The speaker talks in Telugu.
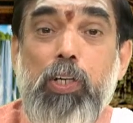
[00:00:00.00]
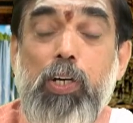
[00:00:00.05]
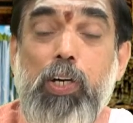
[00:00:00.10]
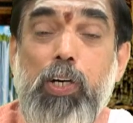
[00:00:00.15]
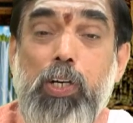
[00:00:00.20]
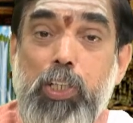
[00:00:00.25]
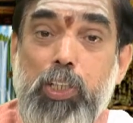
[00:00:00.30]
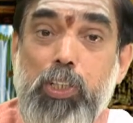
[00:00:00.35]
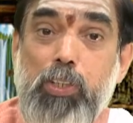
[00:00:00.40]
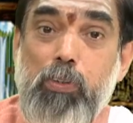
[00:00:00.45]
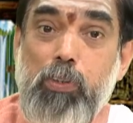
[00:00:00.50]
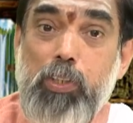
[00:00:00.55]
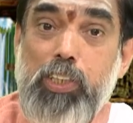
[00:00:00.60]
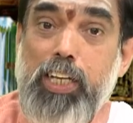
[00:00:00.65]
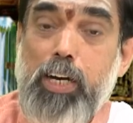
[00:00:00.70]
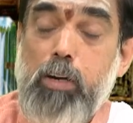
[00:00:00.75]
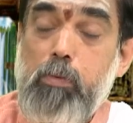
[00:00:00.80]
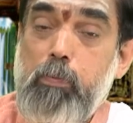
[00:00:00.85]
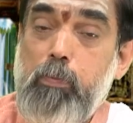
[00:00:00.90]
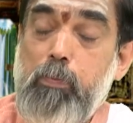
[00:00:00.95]
కృష్ణుడు
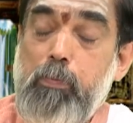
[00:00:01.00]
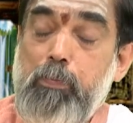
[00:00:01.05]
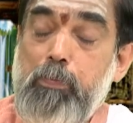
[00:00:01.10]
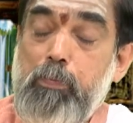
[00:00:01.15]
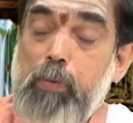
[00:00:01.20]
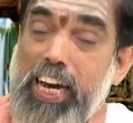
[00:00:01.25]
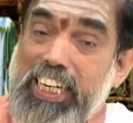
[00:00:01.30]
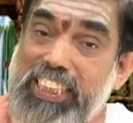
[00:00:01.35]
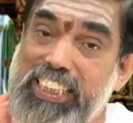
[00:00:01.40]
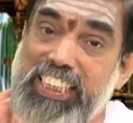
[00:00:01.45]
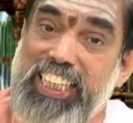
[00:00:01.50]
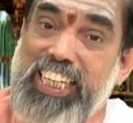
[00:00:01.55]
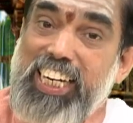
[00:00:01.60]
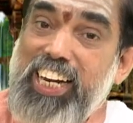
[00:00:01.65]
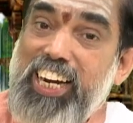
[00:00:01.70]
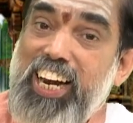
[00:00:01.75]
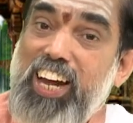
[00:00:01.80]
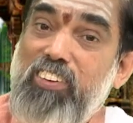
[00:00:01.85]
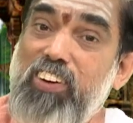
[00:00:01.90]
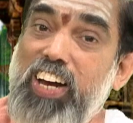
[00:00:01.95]
తన భర్తగా
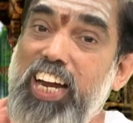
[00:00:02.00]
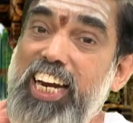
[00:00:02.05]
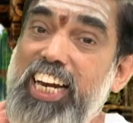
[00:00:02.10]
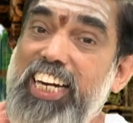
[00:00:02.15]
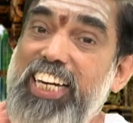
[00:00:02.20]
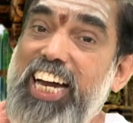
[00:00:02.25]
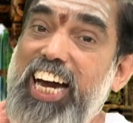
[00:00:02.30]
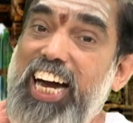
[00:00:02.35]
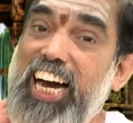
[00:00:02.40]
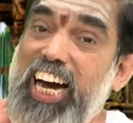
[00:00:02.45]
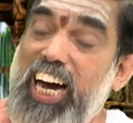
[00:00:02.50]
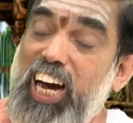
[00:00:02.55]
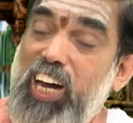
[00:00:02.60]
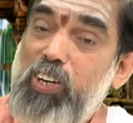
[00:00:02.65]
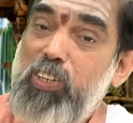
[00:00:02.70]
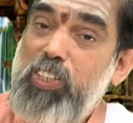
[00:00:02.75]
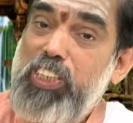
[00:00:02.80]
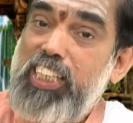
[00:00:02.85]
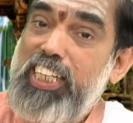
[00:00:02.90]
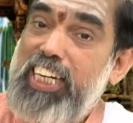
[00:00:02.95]
రావాలన్న
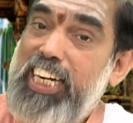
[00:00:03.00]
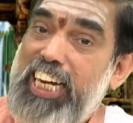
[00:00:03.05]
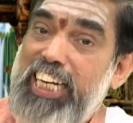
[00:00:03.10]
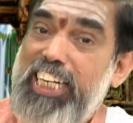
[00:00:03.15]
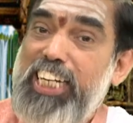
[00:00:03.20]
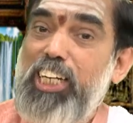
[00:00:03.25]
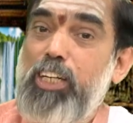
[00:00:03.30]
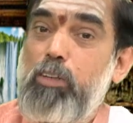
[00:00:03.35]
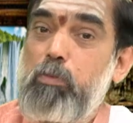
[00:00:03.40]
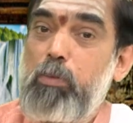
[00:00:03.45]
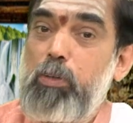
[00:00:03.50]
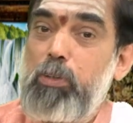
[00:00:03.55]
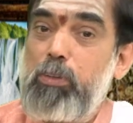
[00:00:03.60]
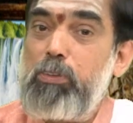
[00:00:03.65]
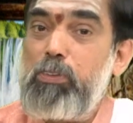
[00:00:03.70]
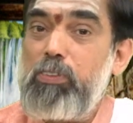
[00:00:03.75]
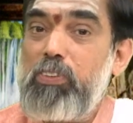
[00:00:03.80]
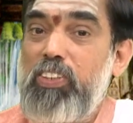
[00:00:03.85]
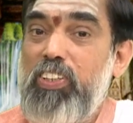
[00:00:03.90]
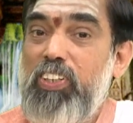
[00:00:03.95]
ఆలోచన కలిగినప్పుడు
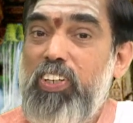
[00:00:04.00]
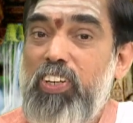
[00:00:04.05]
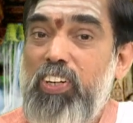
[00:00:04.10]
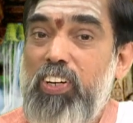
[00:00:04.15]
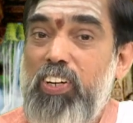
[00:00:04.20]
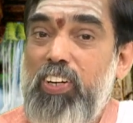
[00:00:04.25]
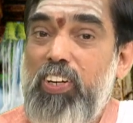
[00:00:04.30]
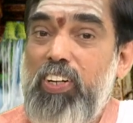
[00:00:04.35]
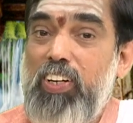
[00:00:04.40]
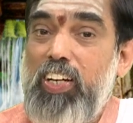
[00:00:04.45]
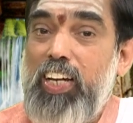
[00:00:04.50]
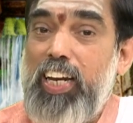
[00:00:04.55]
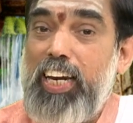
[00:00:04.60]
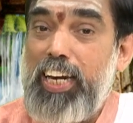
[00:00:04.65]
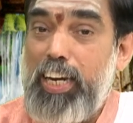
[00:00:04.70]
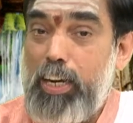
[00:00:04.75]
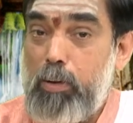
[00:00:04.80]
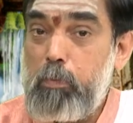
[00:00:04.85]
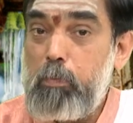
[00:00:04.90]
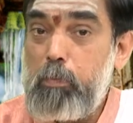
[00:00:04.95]

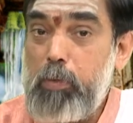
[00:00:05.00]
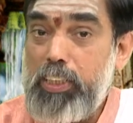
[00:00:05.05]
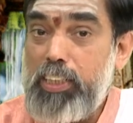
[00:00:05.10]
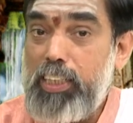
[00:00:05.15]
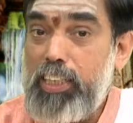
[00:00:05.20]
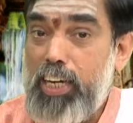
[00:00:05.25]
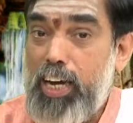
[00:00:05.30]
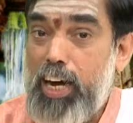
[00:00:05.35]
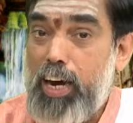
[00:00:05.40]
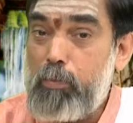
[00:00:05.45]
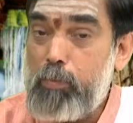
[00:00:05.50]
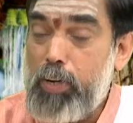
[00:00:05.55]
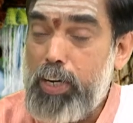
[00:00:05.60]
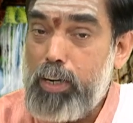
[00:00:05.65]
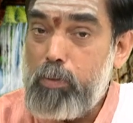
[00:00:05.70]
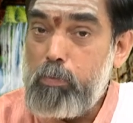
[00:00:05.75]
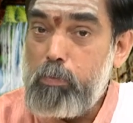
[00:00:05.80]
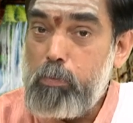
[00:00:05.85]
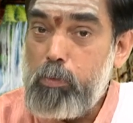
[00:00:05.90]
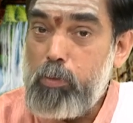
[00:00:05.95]
నమ్మితి నా
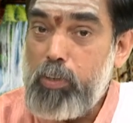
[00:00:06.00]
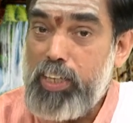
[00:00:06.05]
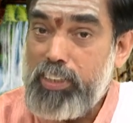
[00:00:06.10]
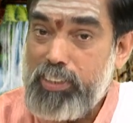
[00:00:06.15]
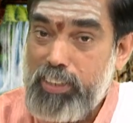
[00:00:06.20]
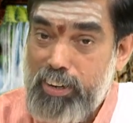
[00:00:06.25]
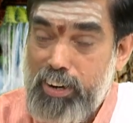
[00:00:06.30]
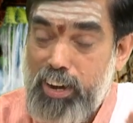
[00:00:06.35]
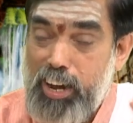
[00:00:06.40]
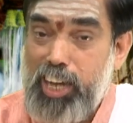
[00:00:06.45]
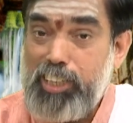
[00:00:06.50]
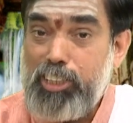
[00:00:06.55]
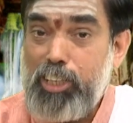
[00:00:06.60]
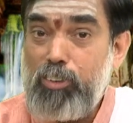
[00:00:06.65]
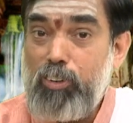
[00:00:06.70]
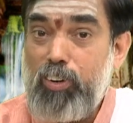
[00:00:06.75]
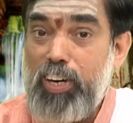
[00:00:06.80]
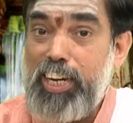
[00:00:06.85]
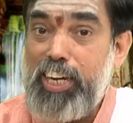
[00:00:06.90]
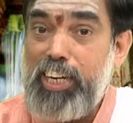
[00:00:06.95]
మనమ్మున
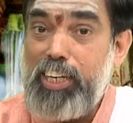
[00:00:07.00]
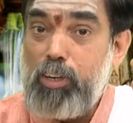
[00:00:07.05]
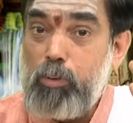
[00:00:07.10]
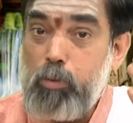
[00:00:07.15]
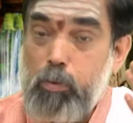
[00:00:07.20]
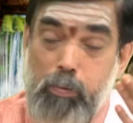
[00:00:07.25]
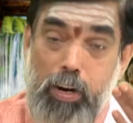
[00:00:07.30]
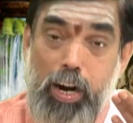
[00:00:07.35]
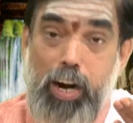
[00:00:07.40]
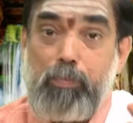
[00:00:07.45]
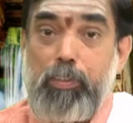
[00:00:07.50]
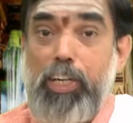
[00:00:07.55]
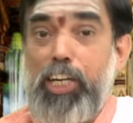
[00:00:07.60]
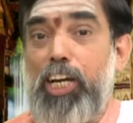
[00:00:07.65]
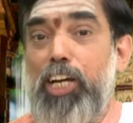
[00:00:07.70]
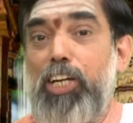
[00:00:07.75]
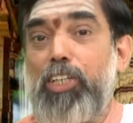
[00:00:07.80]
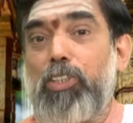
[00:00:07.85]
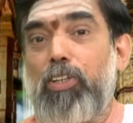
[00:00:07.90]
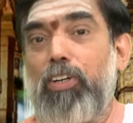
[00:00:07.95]
సనాతనులైన
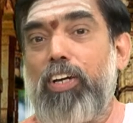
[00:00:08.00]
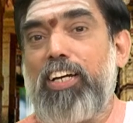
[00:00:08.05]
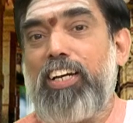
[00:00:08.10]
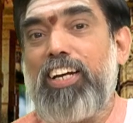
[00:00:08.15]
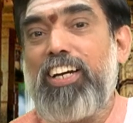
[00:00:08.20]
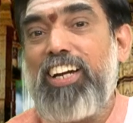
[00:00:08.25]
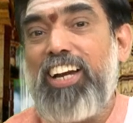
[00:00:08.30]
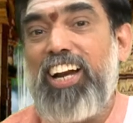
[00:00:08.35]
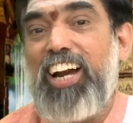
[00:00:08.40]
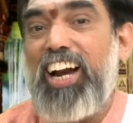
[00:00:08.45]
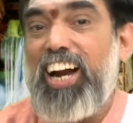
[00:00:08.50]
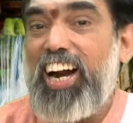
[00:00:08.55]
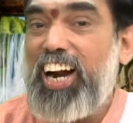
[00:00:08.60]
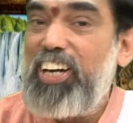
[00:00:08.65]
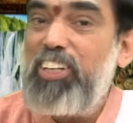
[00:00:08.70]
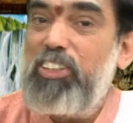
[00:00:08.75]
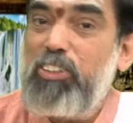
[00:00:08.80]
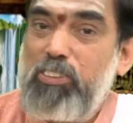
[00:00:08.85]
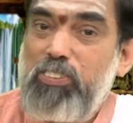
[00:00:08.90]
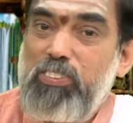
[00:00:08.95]
ఉమామహేషులన్
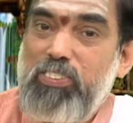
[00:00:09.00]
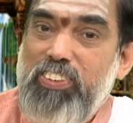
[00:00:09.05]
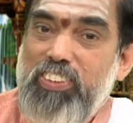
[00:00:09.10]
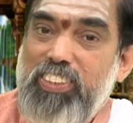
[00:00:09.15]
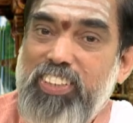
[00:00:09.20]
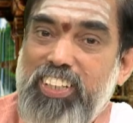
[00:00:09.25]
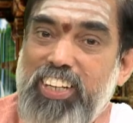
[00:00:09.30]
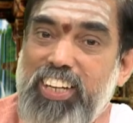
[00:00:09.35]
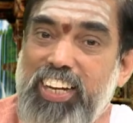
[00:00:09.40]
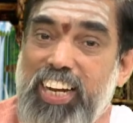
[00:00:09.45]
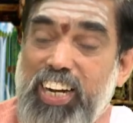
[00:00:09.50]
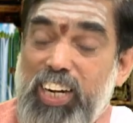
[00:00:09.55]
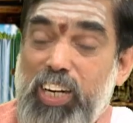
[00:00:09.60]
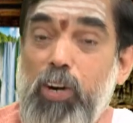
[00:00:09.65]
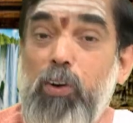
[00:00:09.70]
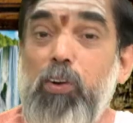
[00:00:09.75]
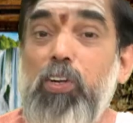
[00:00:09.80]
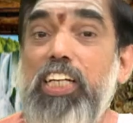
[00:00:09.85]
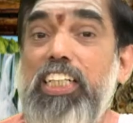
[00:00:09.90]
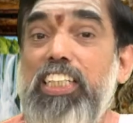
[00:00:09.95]
అంటూ
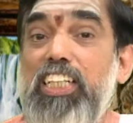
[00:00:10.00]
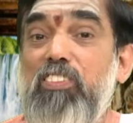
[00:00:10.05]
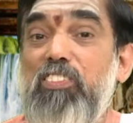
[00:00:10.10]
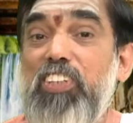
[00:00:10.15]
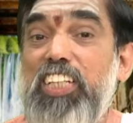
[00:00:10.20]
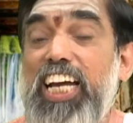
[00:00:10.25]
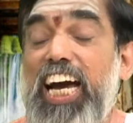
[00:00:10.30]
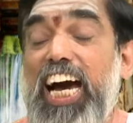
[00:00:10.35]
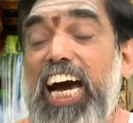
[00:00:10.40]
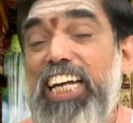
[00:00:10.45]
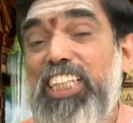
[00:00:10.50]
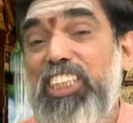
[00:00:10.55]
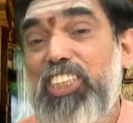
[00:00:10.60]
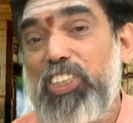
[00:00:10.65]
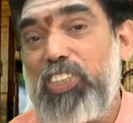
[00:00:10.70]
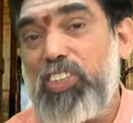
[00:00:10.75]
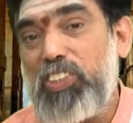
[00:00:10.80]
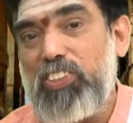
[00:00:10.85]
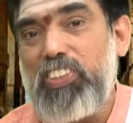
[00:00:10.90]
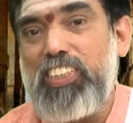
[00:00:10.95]
గౌరీదేవిని
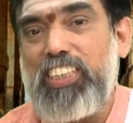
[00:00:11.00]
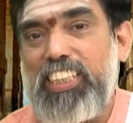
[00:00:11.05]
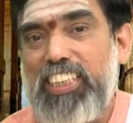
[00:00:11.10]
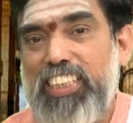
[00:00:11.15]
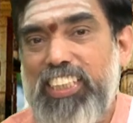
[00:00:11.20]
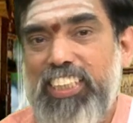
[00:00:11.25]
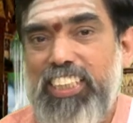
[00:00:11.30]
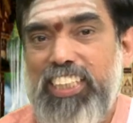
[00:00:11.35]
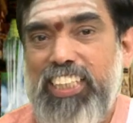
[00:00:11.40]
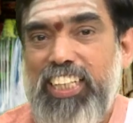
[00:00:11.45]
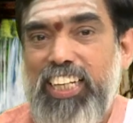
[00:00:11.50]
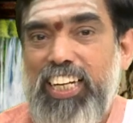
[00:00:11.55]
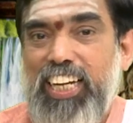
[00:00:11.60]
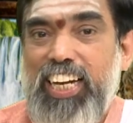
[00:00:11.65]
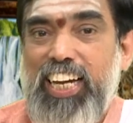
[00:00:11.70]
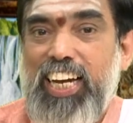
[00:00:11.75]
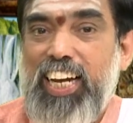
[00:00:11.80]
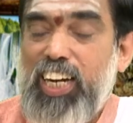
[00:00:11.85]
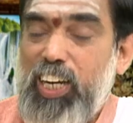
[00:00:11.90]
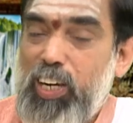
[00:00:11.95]
అర్చిస్తుంది
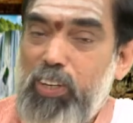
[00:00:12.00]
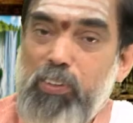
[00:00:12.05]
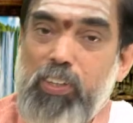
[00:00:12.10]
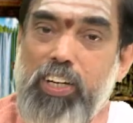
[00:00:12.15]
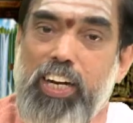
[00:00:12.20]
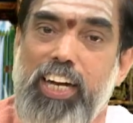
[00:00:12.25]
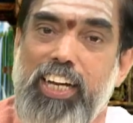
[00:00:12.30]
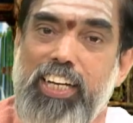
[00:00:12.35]
కనుక